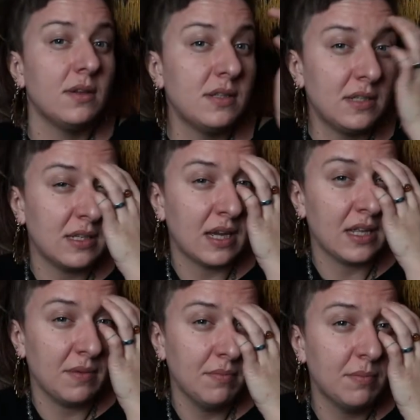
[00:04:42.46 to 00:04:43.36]

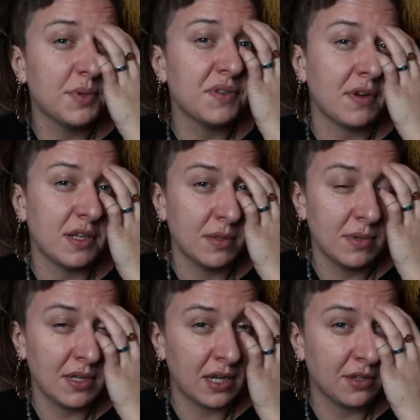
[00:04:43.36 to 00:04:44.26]
zanim pozwolę
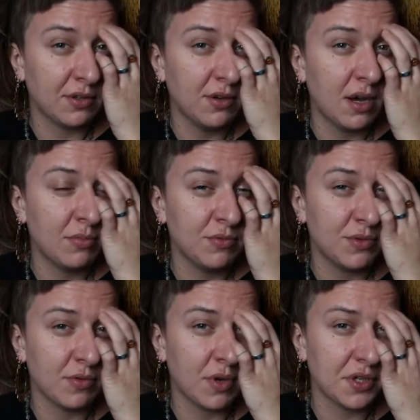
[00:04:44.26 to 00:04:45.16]
sobie na to, abym
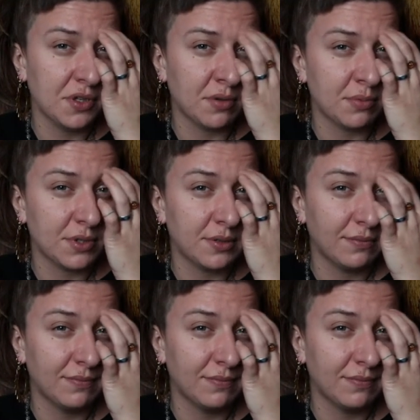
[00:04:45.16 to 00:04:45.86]
czuła się dobrze.